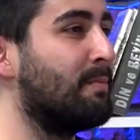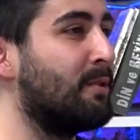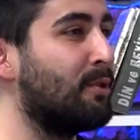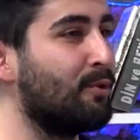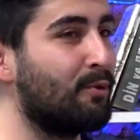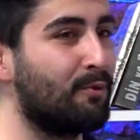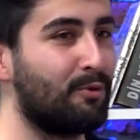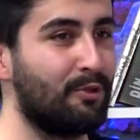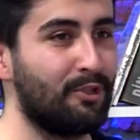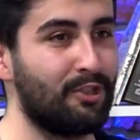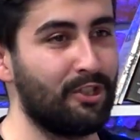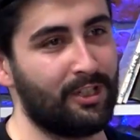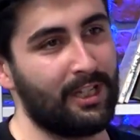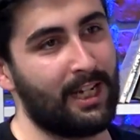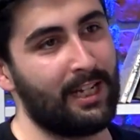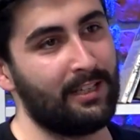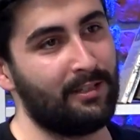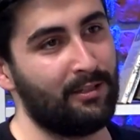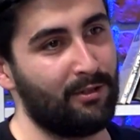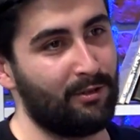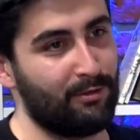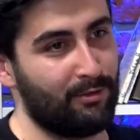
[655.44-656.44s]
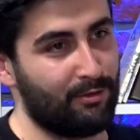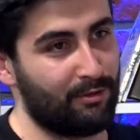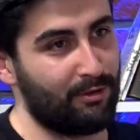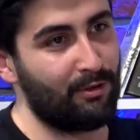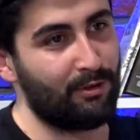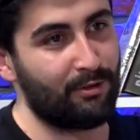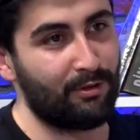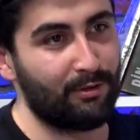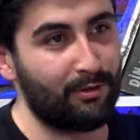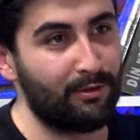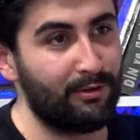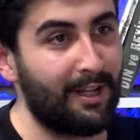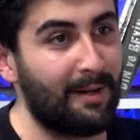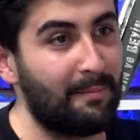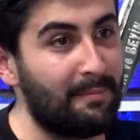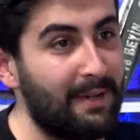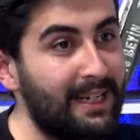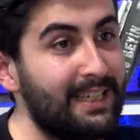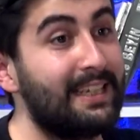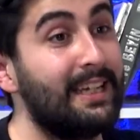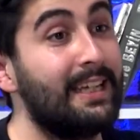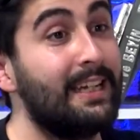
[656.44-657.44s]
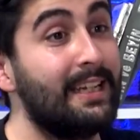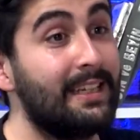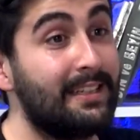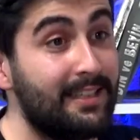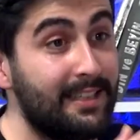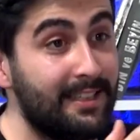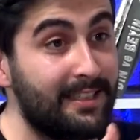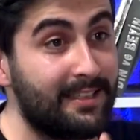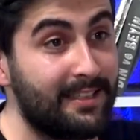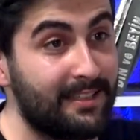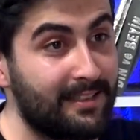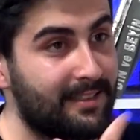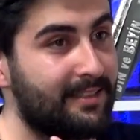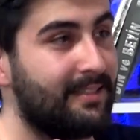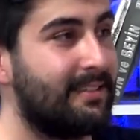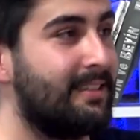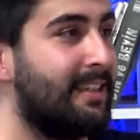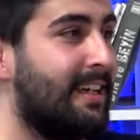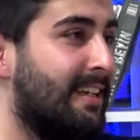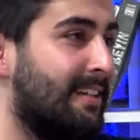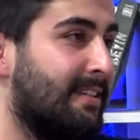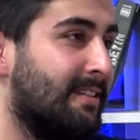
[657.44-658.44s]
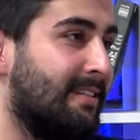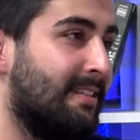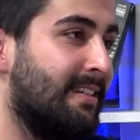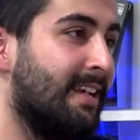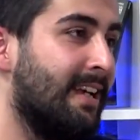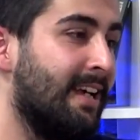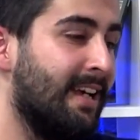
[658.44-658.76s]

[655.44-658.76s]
gün bir yurt dışı tatil olursa orada kullanmak Evet, gerektiği evet. için. Yani